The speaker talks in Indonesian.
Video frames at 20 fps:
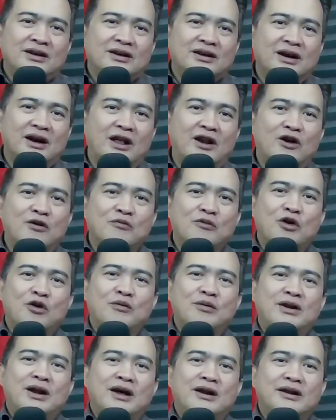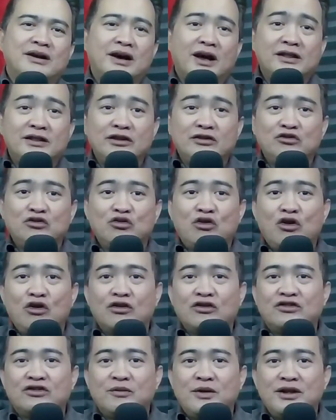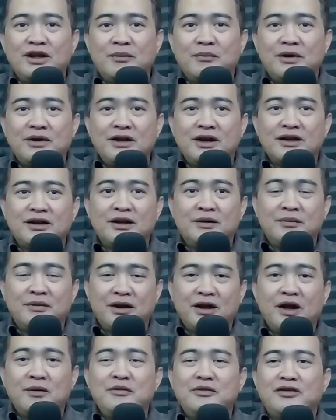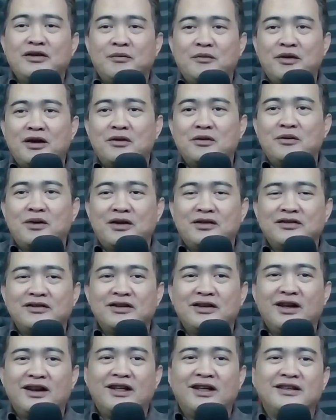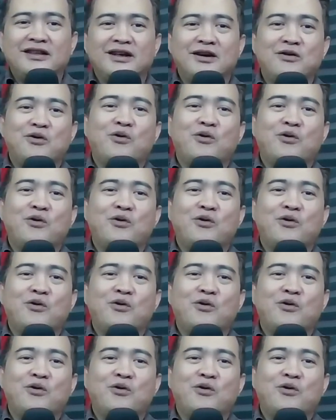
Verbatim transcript: Kalau mau menang dekati cukong sebanyak-banyaknya, mereka bisa melakukan segalanya.